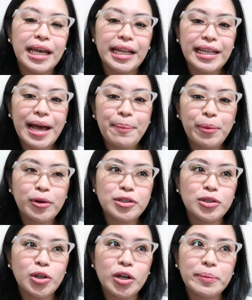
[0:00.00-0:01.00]

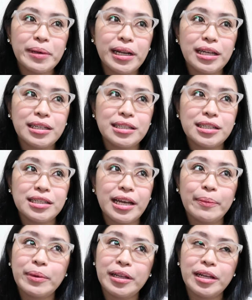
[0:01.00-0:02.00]
Tapos, normally,
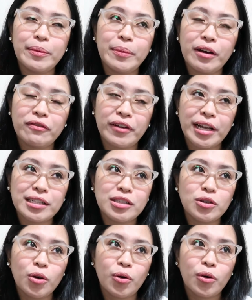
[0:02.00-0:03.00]
sinasabi din ng mga friends
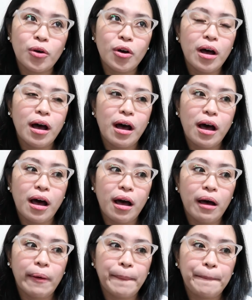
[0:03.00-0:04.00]
ko,
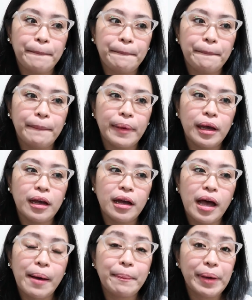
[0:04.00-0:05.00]
um,
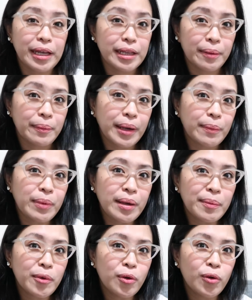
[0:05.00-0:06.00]
ang bait ng baby
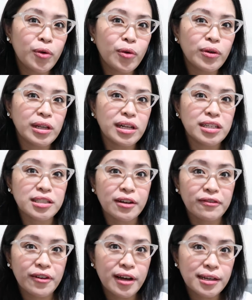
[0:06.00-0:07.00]
mo, hindi siya
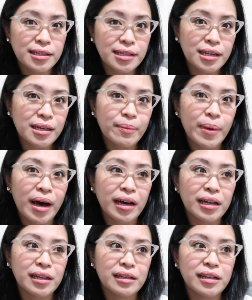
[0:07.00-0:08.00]
fussy,
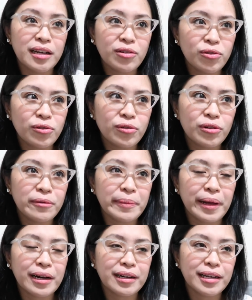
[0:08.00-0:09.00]
bakit ganun,
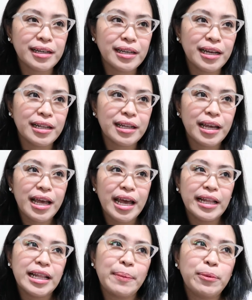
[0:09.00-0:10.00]
parang ganyan.
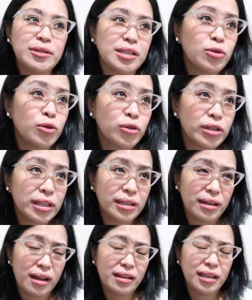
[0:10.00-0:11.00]
Tapos siguro,
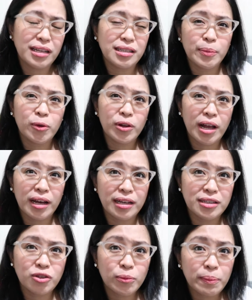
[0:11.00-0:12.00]
ang naisip ko lang
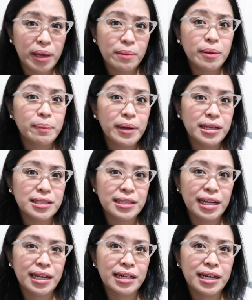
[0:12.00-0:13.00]
is yung baby plus
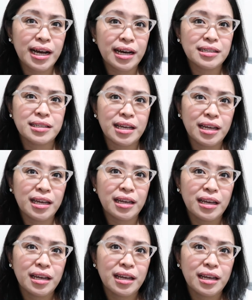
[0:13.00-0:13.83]
talaga kasi